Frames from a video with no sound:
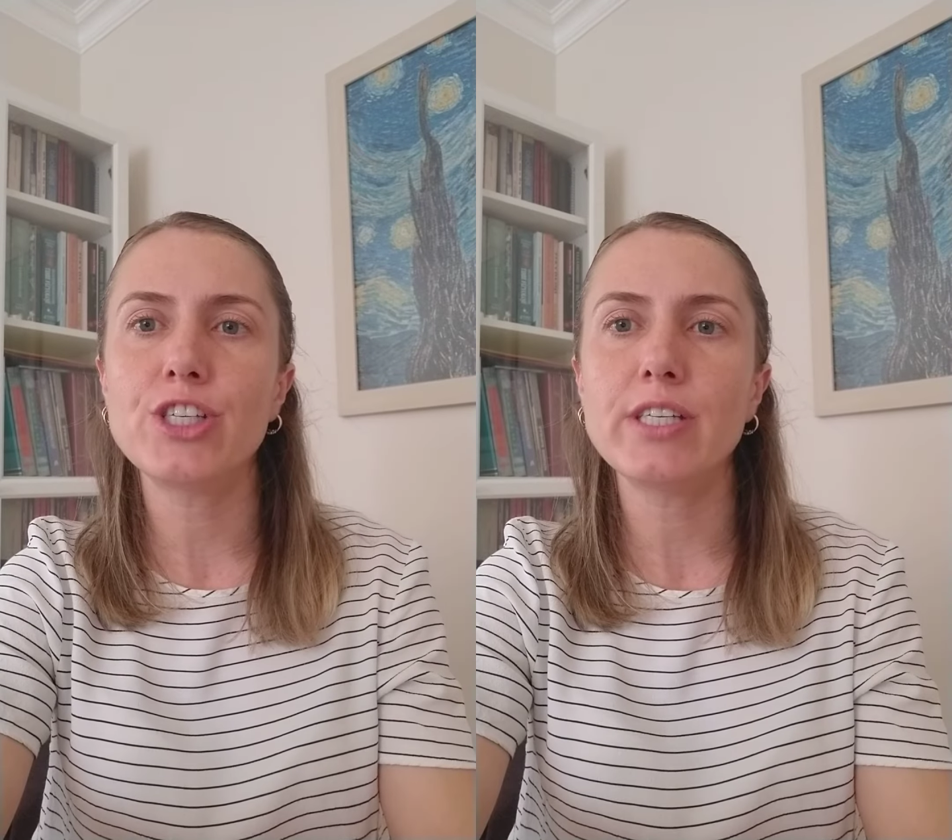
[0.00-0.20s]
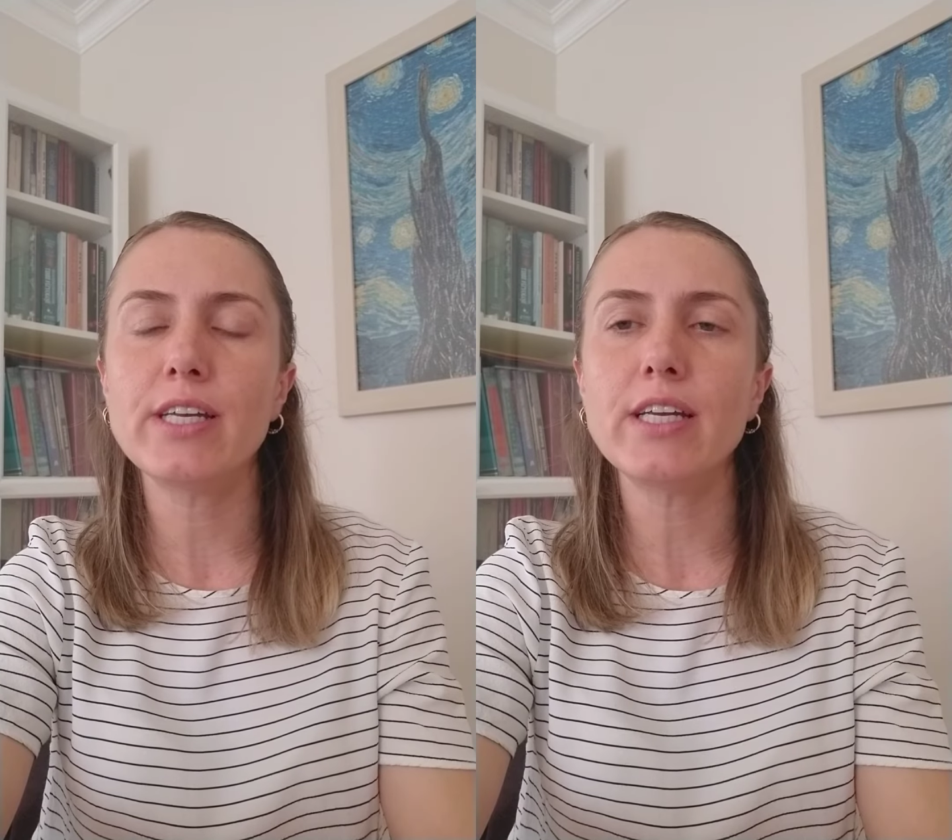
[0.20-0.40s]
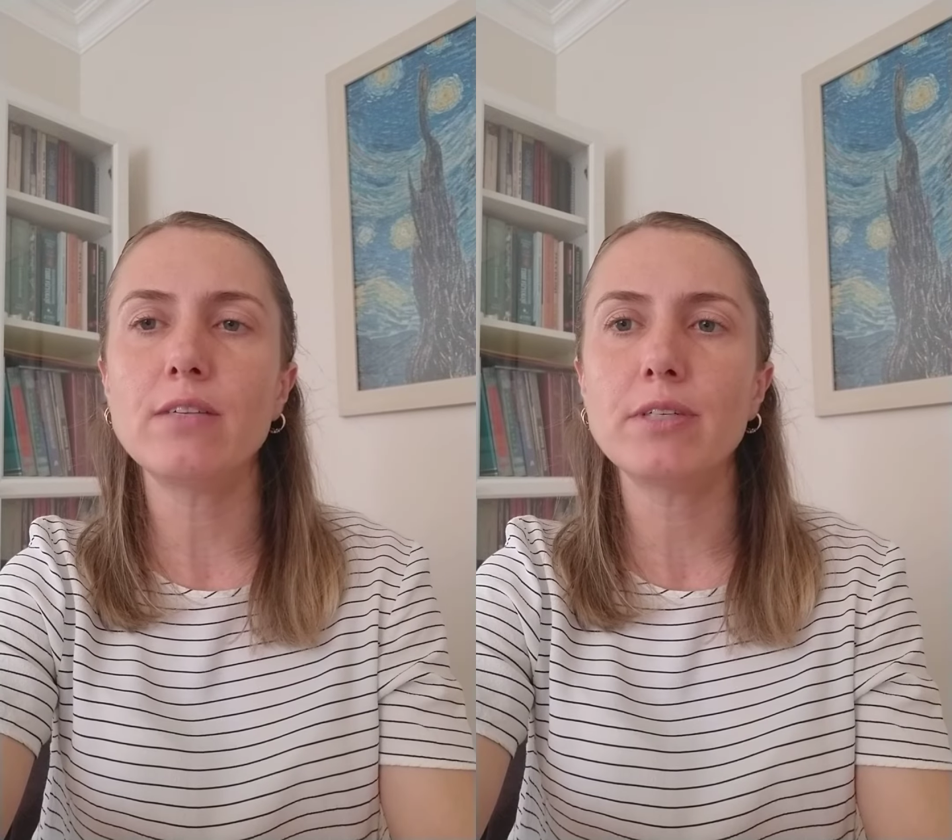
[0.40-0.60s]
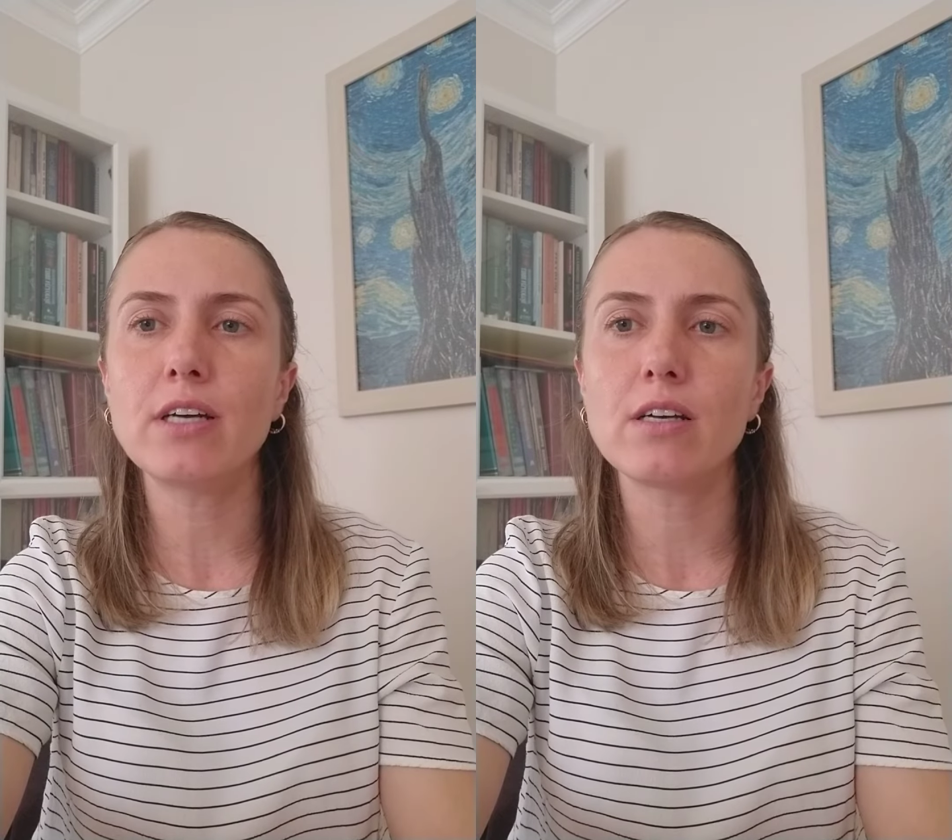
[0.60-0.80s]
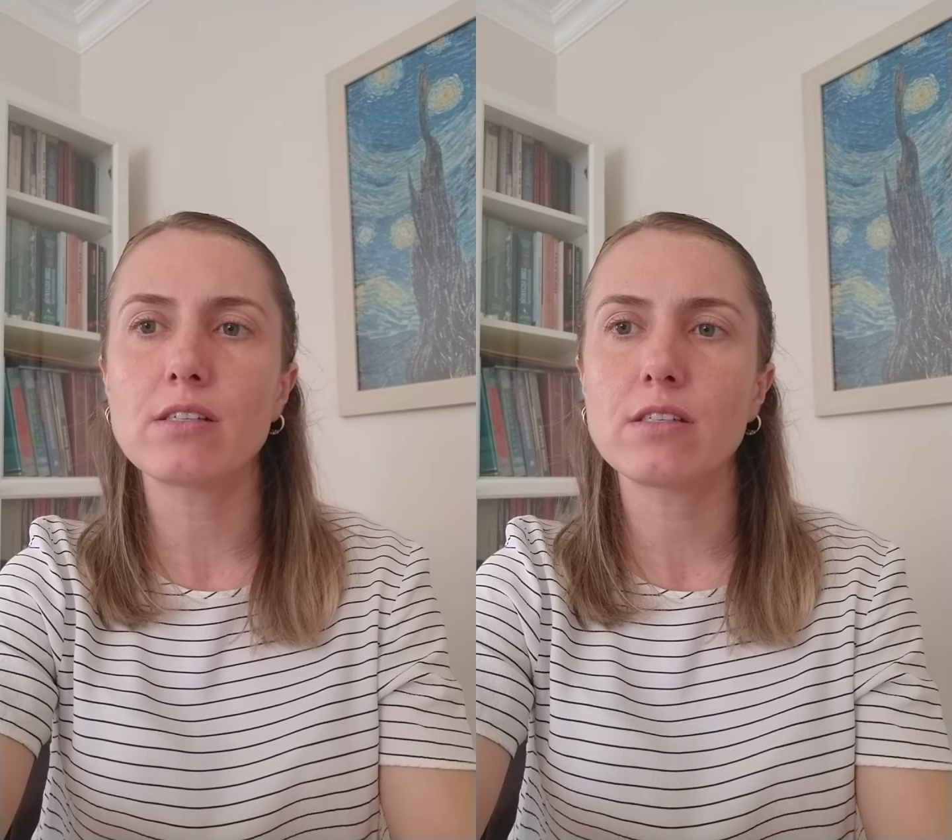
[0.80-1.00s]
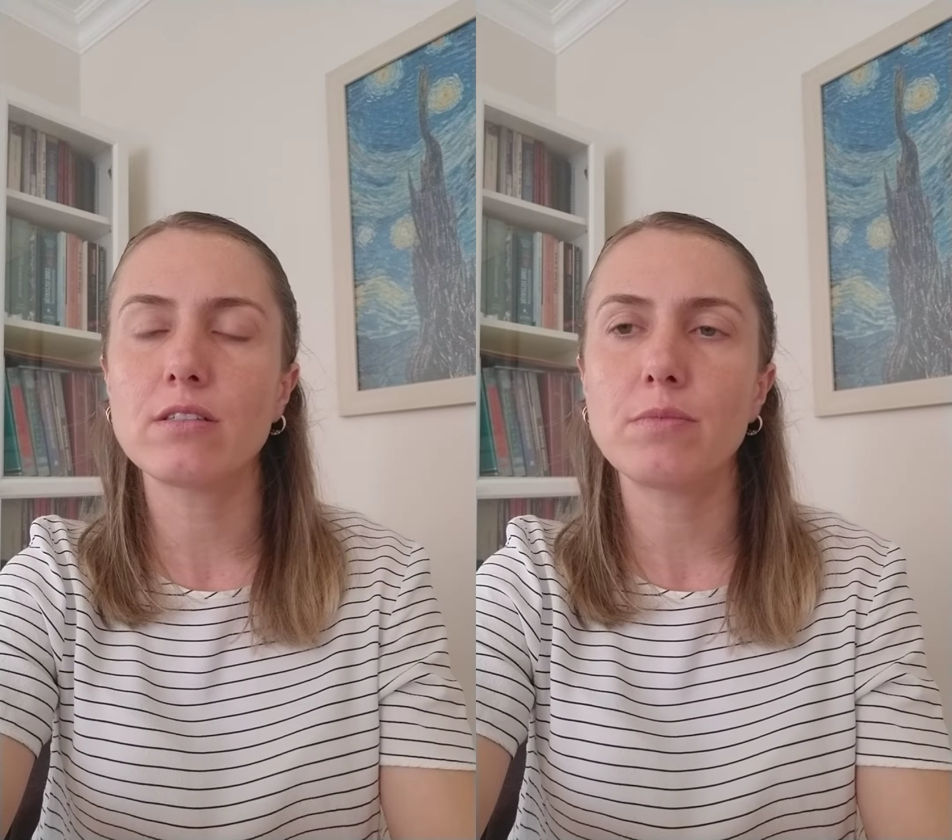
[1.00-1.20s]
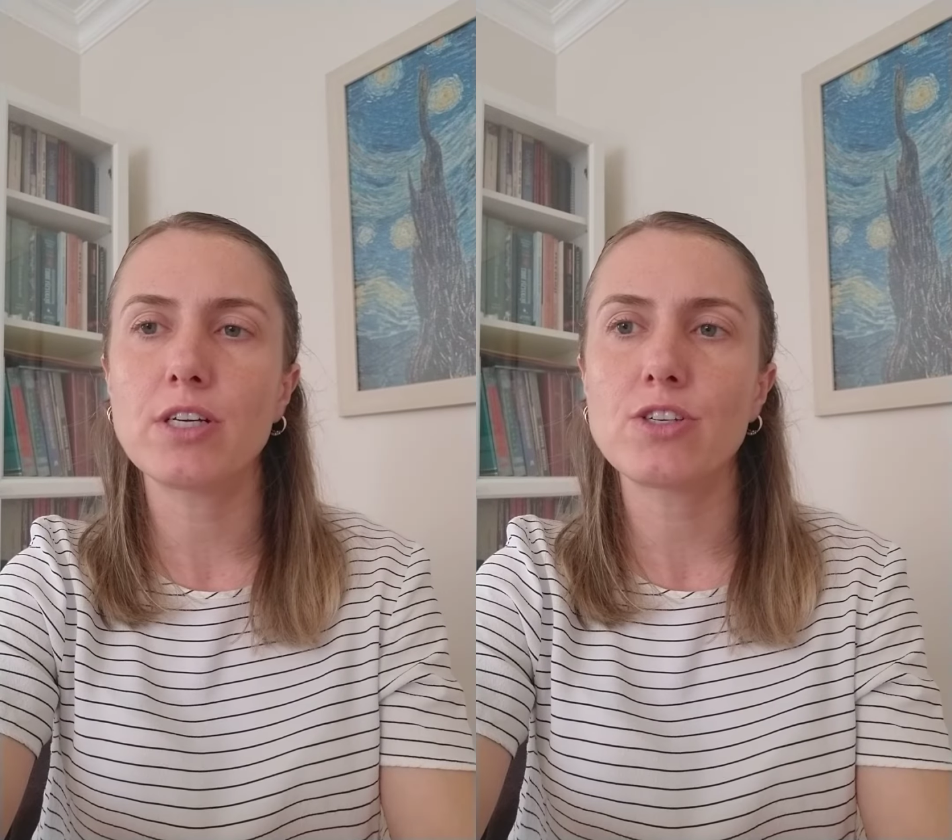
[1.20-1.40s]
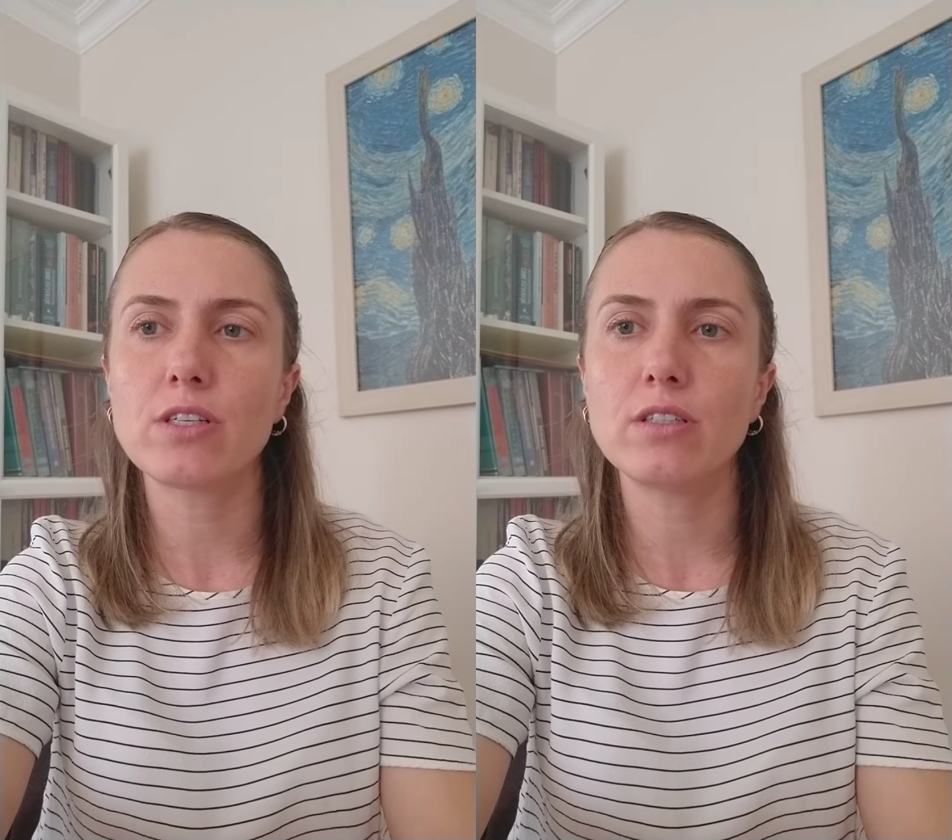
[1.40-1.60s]
Çin'de yeni bir hastalık
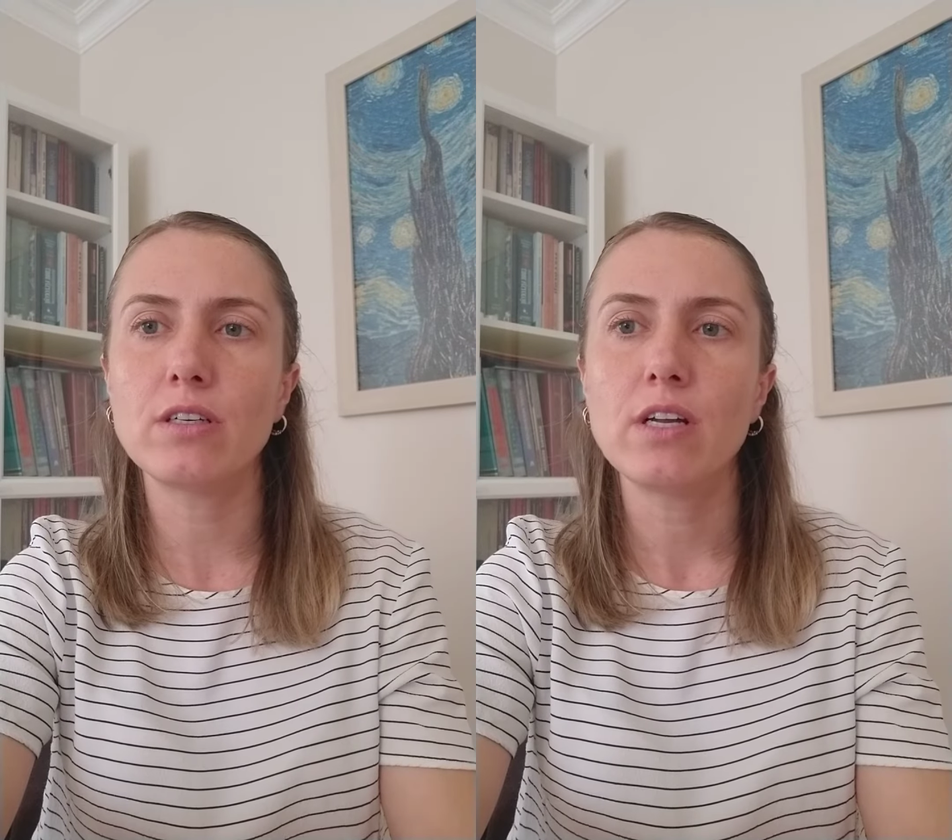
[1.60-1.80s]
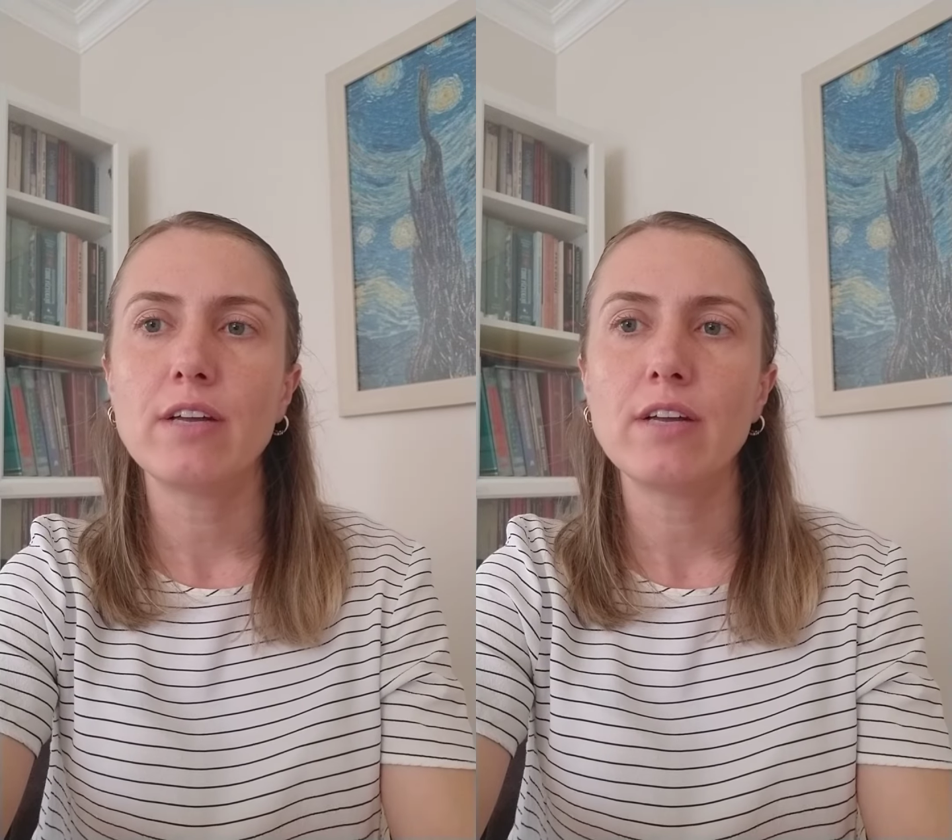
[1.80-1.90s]
başladı